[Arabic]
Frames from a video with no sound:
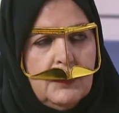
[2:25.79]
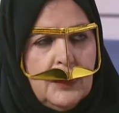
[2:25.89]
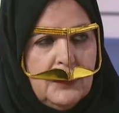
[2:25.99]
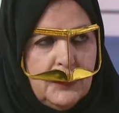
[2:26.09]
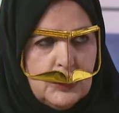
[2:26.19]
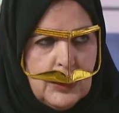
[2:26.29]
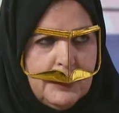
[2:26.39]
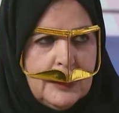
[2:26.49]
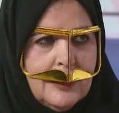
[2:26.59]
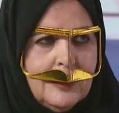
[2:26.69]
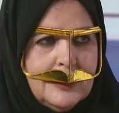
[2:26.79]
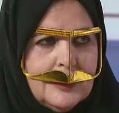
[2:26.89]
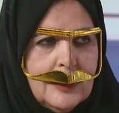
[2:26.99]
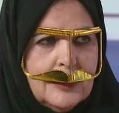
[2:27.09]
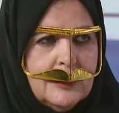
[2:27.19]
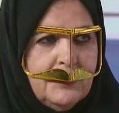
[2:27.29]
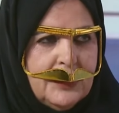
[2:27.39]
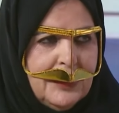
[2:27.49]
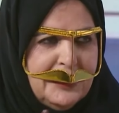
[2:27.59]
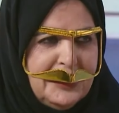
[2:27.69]
في 2017
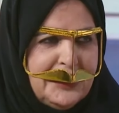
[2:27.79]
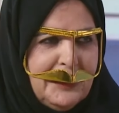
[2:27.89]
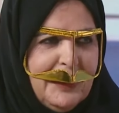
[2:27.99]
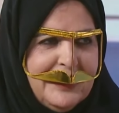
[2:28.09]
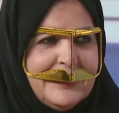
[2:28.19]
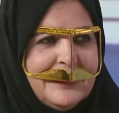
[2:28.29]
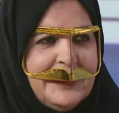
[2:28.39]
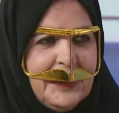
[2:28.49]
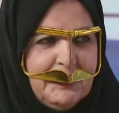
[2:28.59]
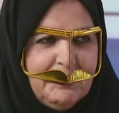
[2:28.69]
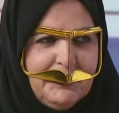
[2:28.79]
فتحت حساب على الانستغرام